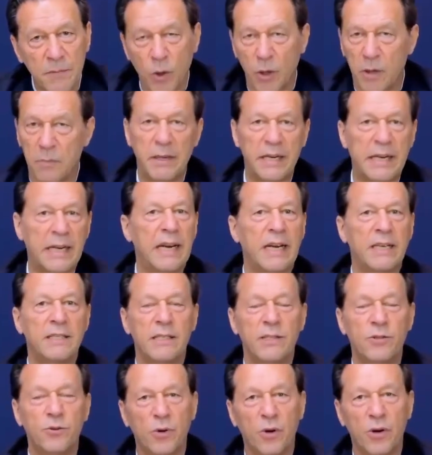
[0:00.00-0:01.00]
और मैंने
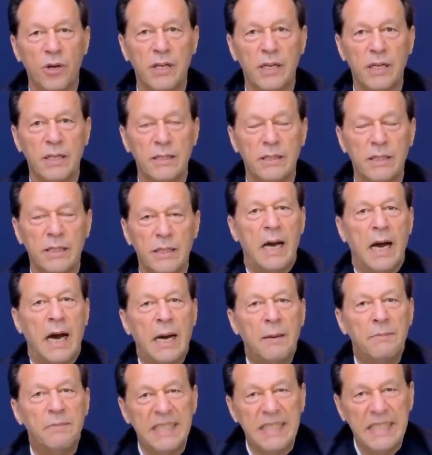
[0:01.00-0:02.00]
इलेक्शंस कॉल कर दिए
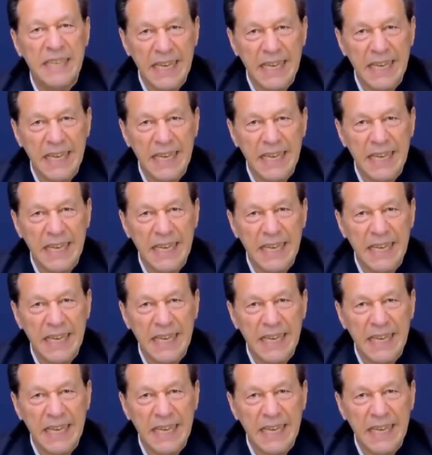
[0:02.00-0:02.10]
अब